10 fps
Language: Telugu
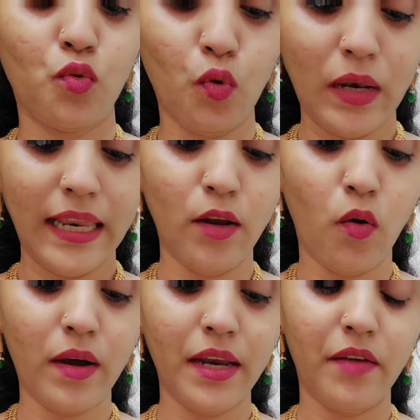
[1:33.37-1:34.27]
ఓన్లీ
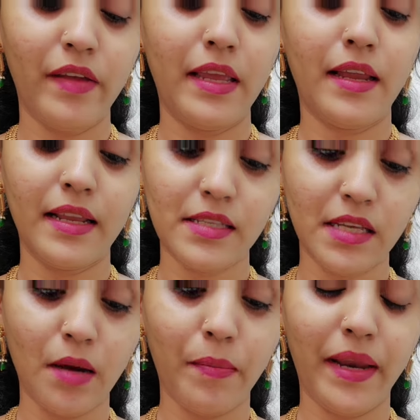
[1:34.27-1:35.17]
లాకెట్ ఇయర్
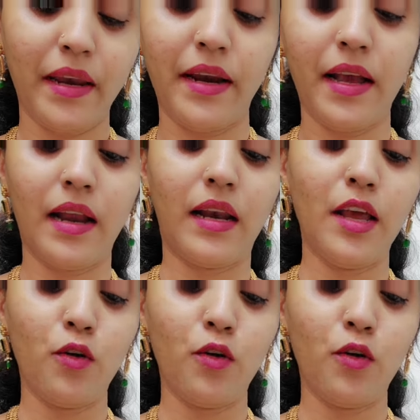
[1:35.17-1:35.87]
రింగ్స్గా పెండెడ్గా అట్లా